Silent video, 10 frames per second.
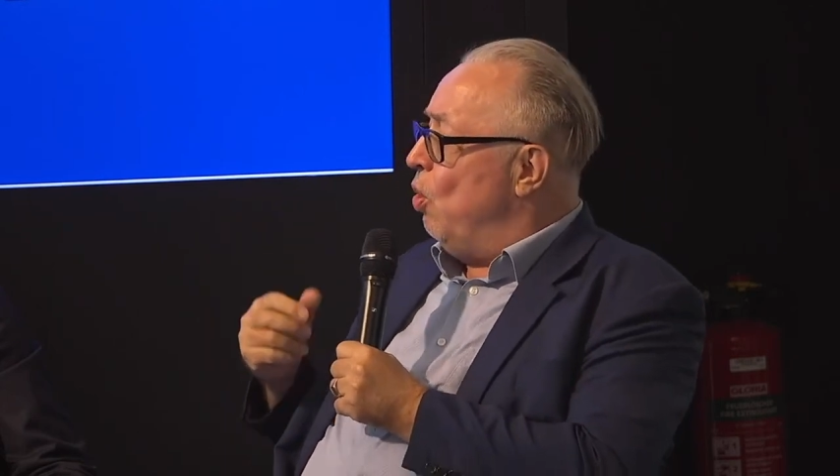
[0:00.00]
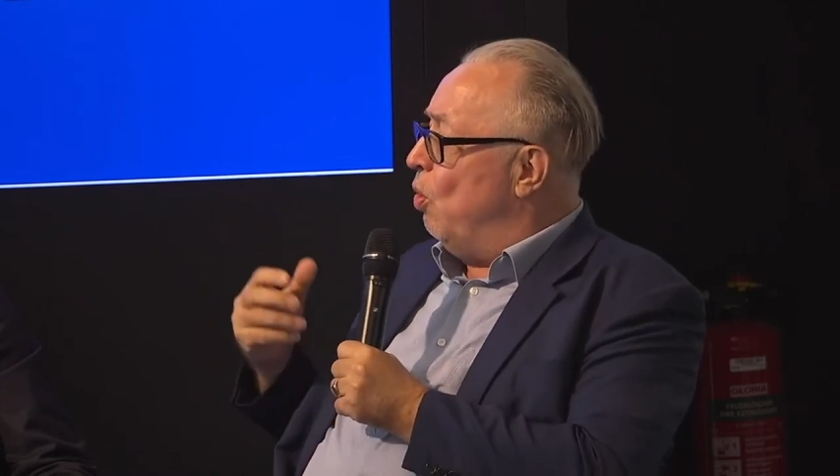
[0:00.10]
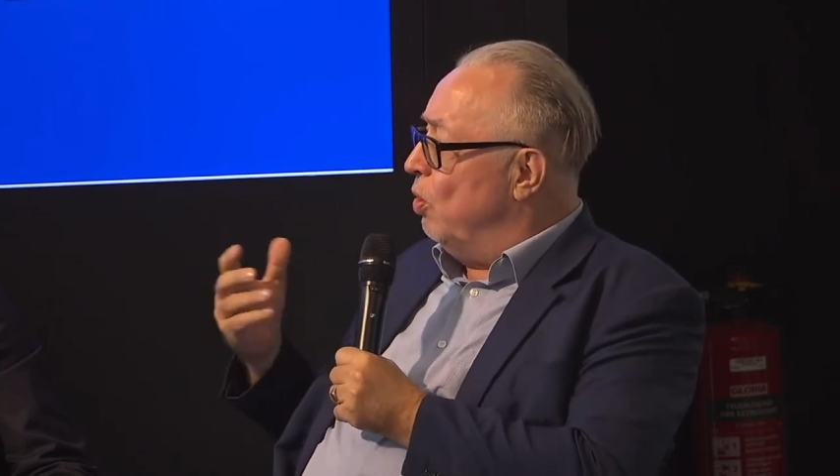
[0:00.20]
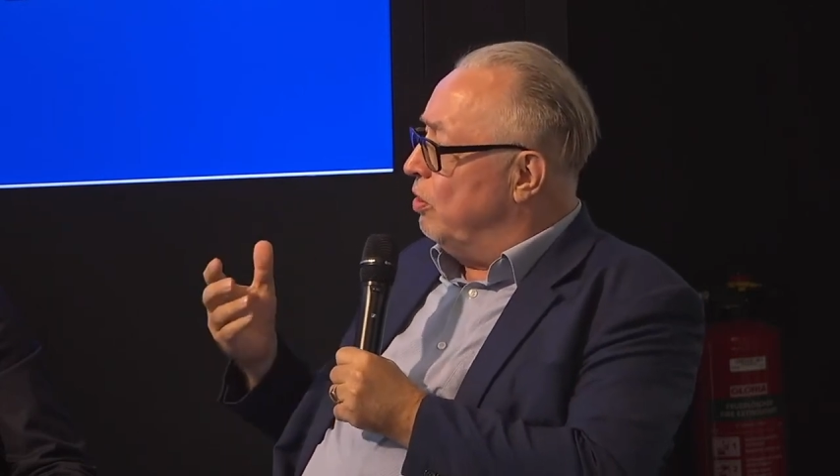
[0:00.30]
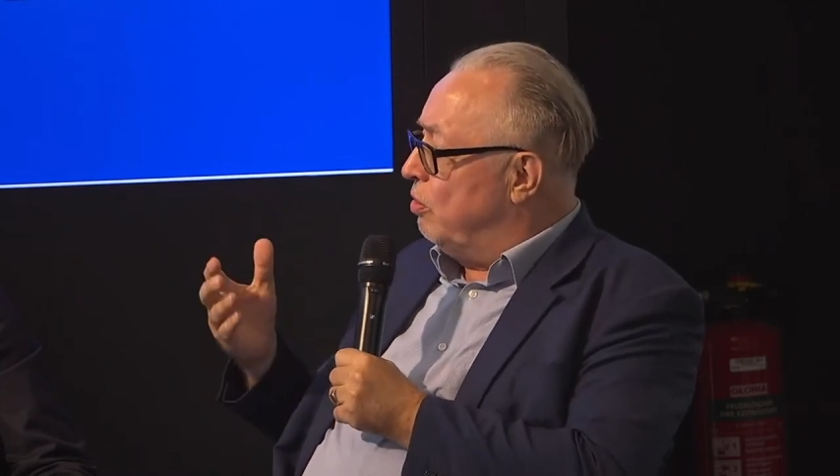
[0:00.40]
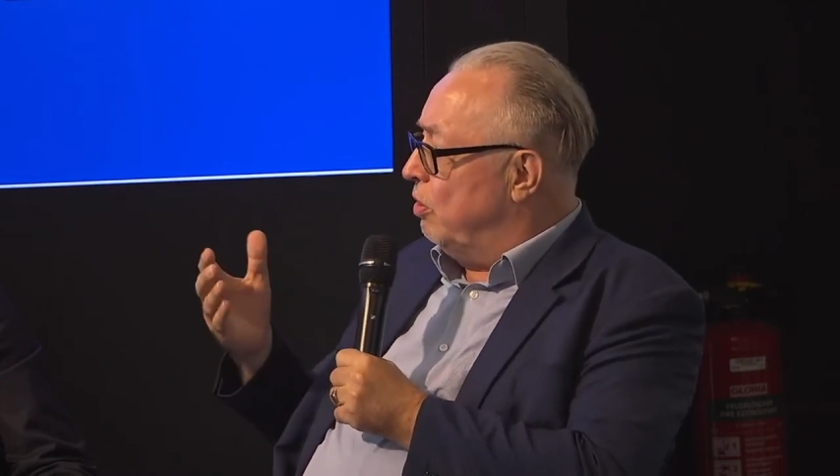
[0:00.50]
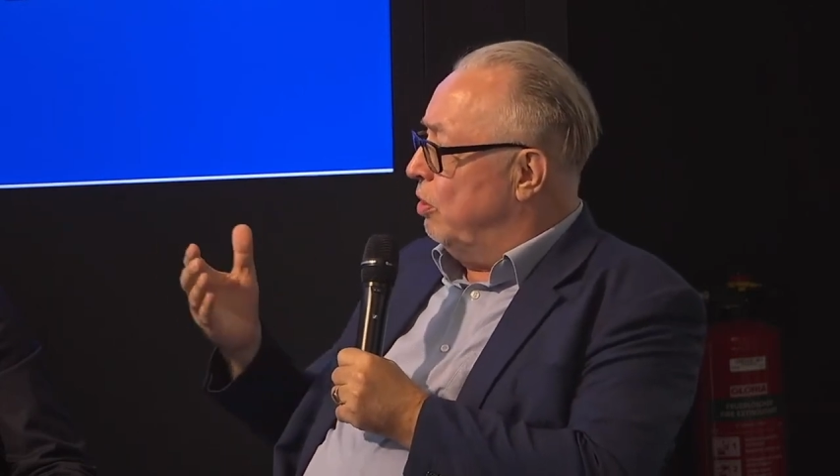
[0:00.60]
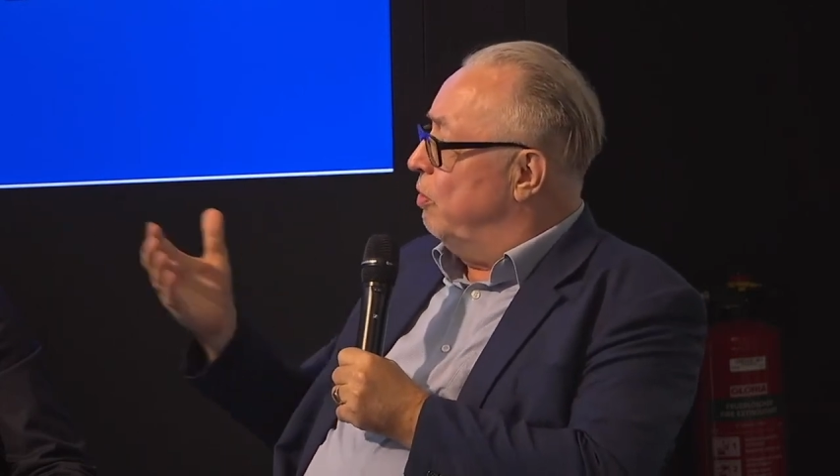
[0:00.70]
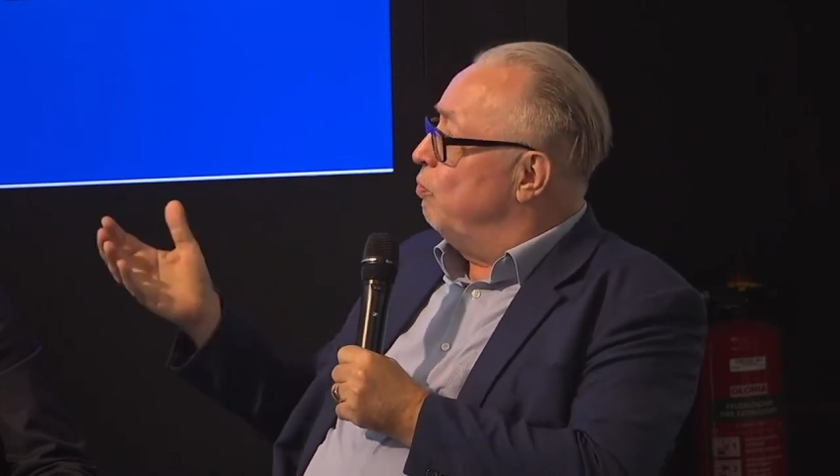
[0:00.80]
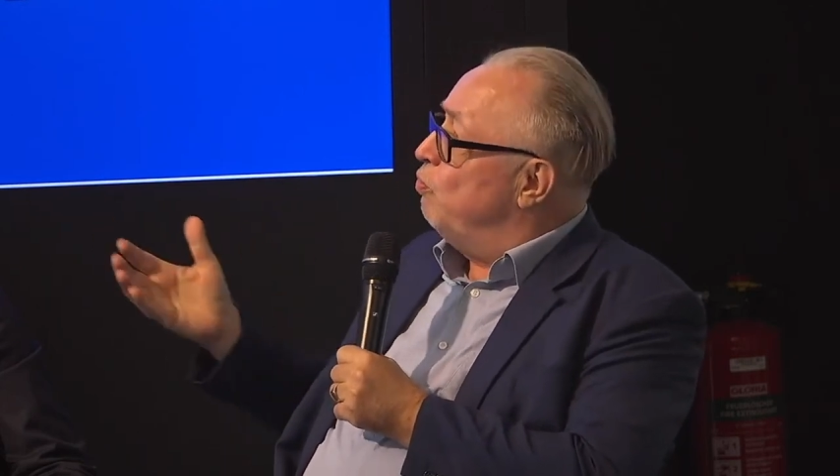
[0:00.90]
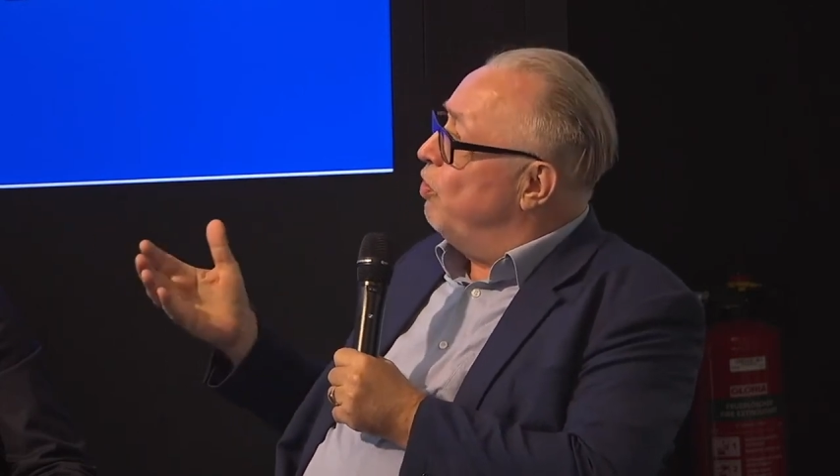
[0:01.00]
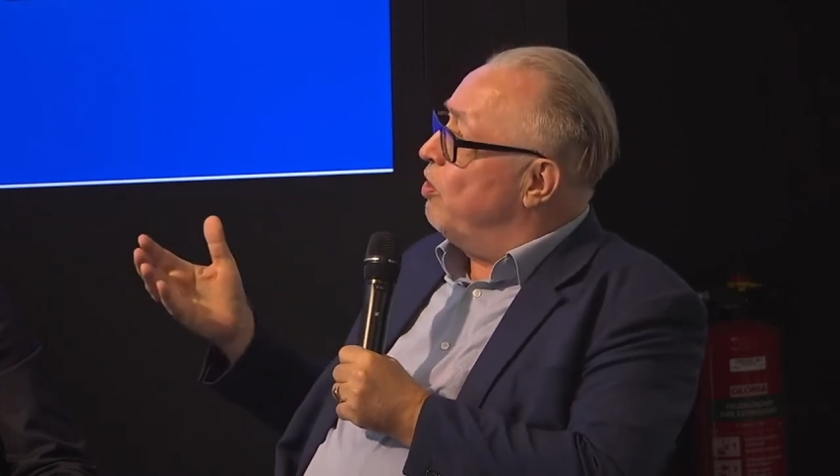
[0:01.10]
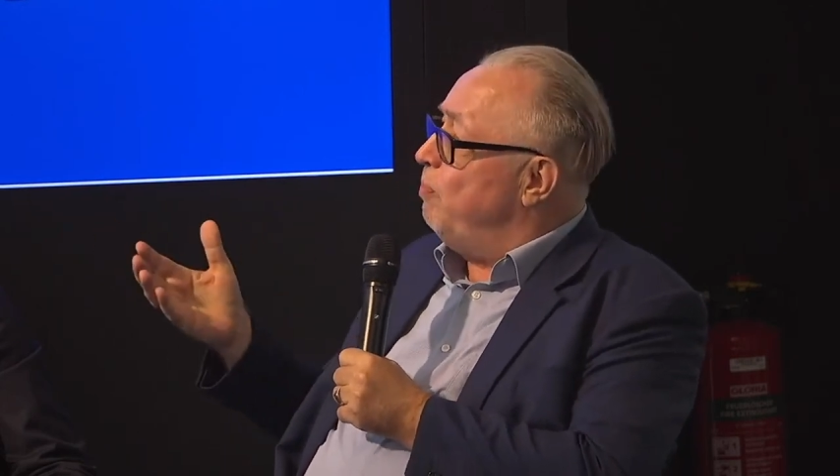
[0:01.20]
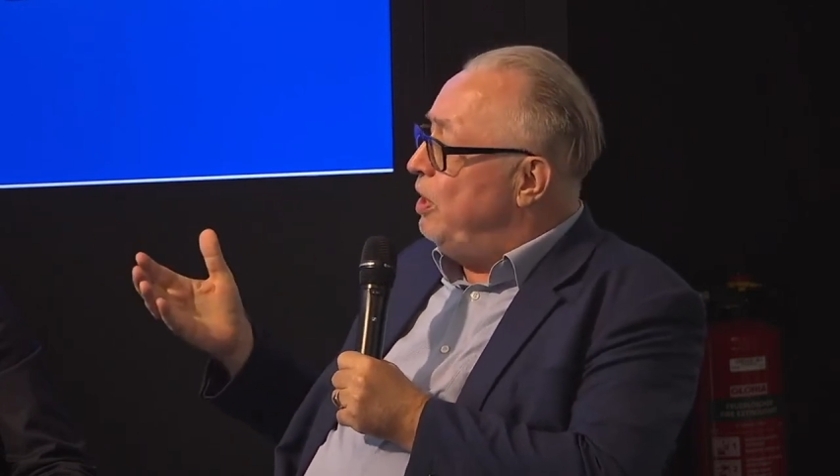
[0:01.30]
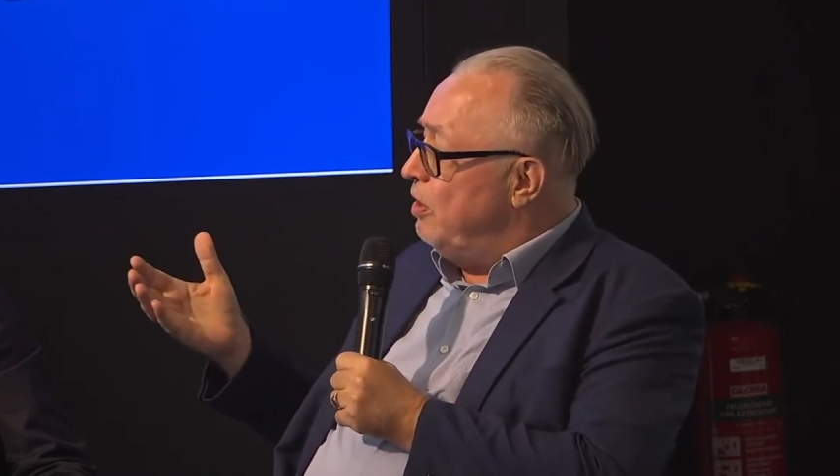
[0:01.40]
Und äh,
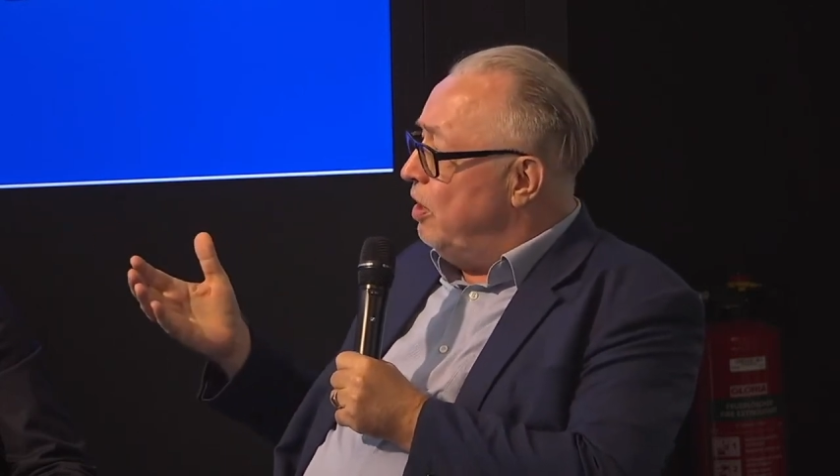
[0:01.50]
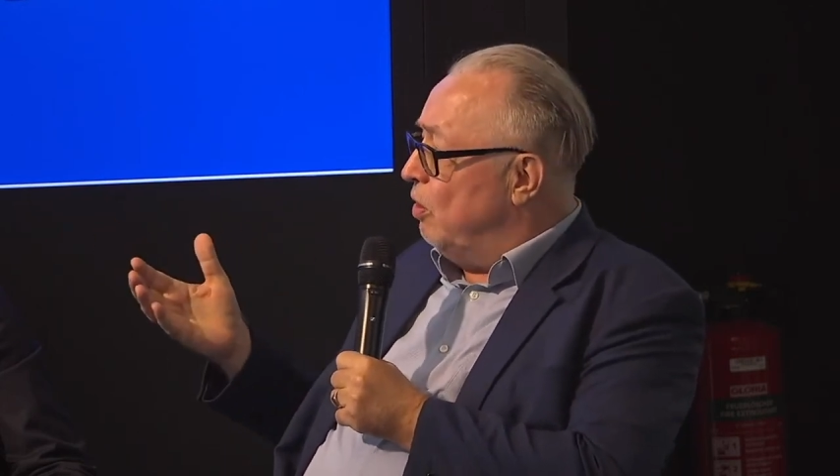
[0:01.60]
was bieten die